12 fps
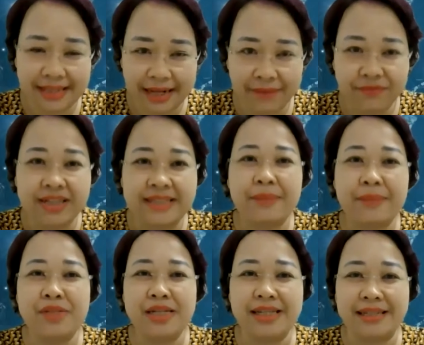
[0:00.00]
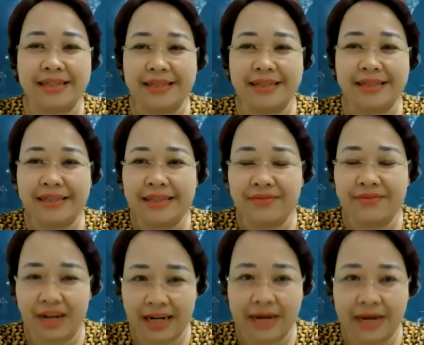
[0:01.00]
làm việc chăm chỉ
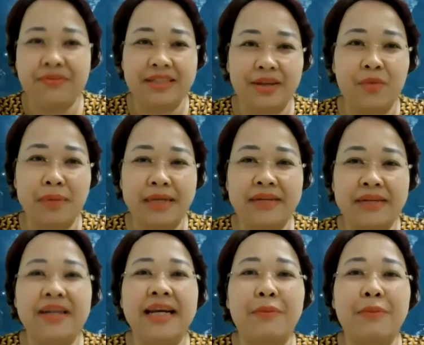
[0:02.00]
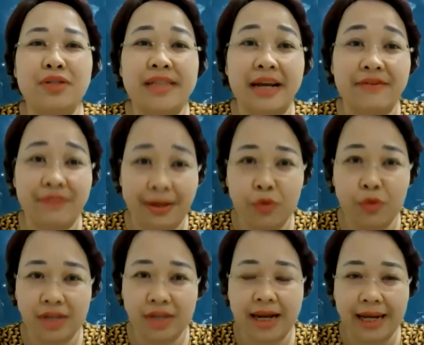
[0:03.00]
và làm việc thông minh vẫn là một giải pháp
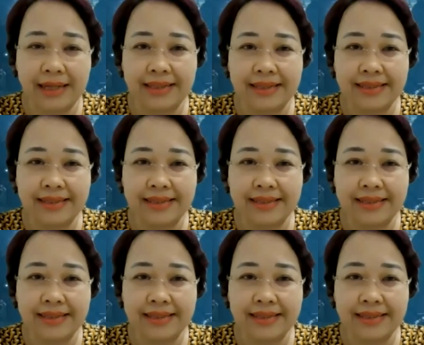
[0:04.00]
tốt nhất ạ